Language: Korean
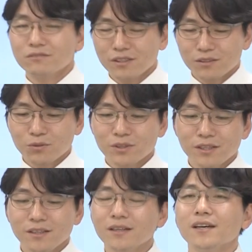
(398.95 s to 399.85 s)
우리 또
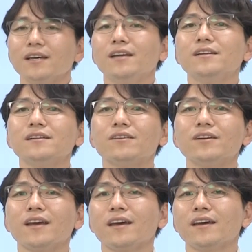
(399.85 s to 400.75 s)
이 읽을
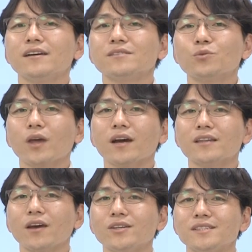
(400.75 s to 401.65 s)
거리에 그 소개가
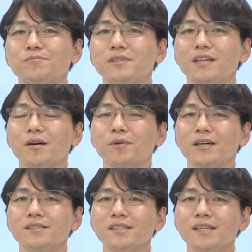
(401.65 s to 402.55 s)
되어
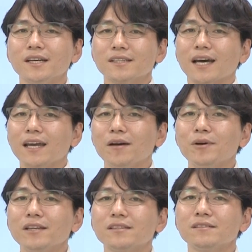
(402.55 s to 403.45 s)
있습니다만은
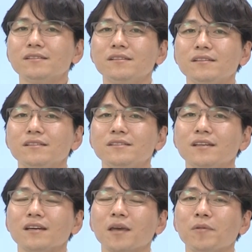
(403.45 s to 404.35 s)
다이너마이트를
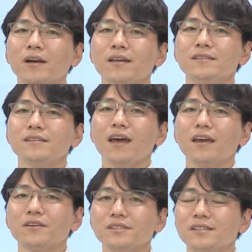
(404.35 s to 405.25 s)
이제 개발을
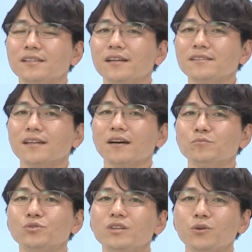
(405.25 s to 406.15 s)
했는데 이것이 이제
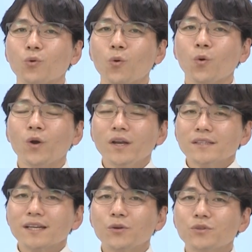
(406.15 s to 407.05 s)
살상 무기로
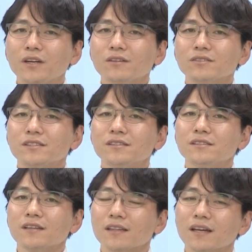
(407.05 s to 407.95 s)
사용되는
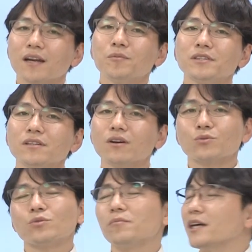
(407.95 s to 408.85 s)
것을 개탄하면서
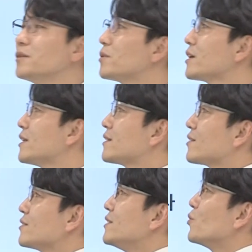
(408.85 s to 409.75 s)
돈을 많이 벌게
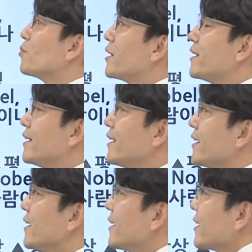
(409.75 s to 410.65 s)
됐던 이 노벨이